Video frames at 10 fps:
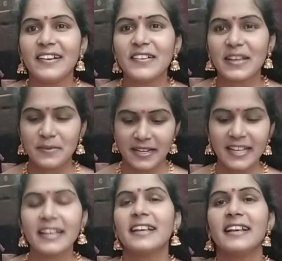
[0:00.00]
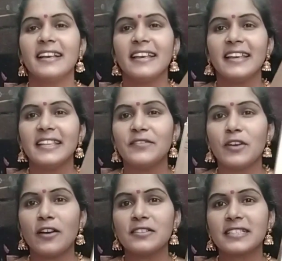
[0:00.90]
ఓకే మరి ఇది
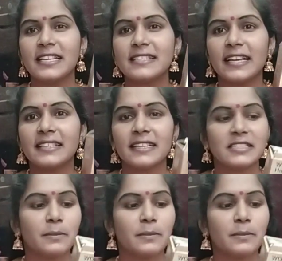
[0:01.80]
వావ్ స్కిన్ సైన్స్ అని